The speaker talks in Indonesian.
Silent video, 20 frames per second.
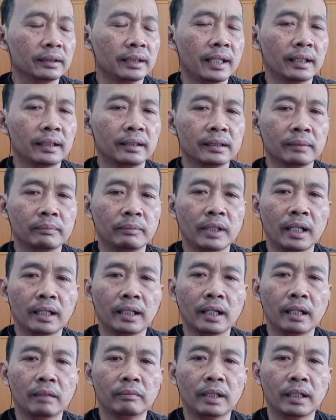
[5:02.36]
yang di sebelah
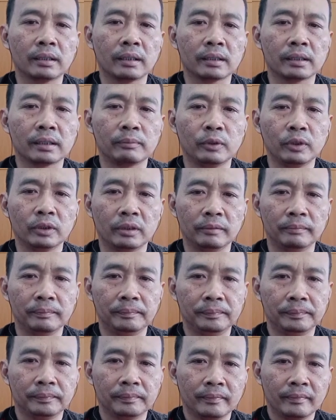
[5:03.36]
gambar tersebut.
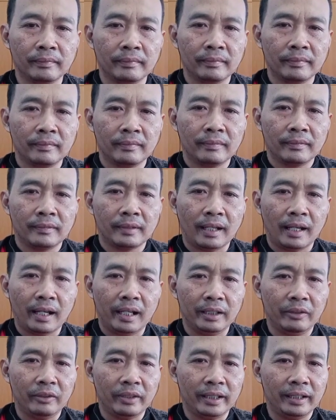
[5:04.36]

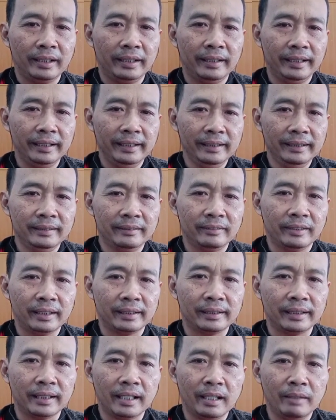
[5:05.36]
ayo ready? Sudah
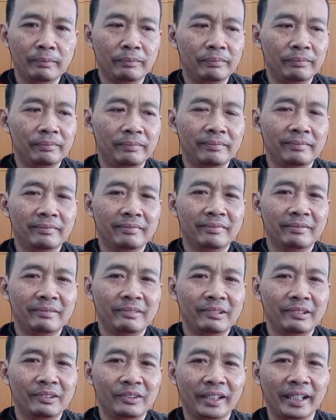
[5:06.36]
siap?
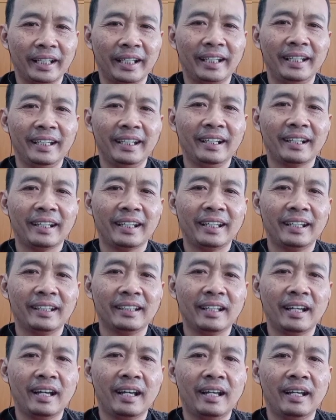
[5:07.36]
Oke, let
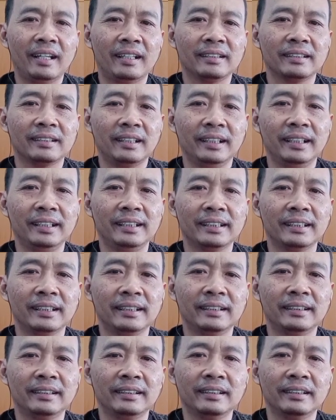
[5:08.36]
us
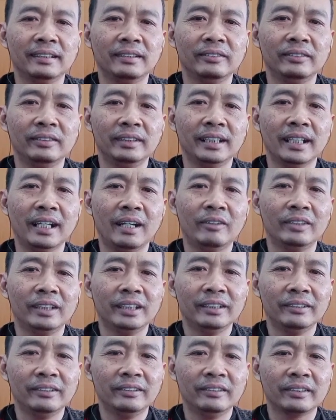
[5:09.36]
listen to the
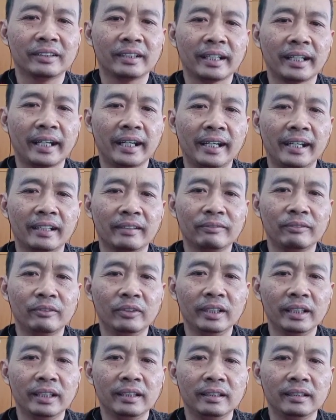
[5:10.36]
audio
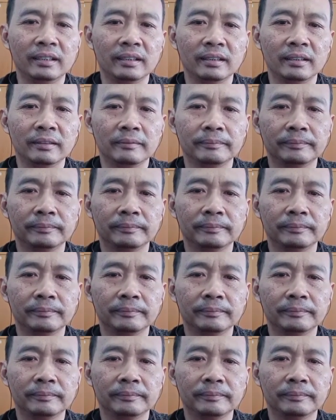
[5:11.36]
carefully.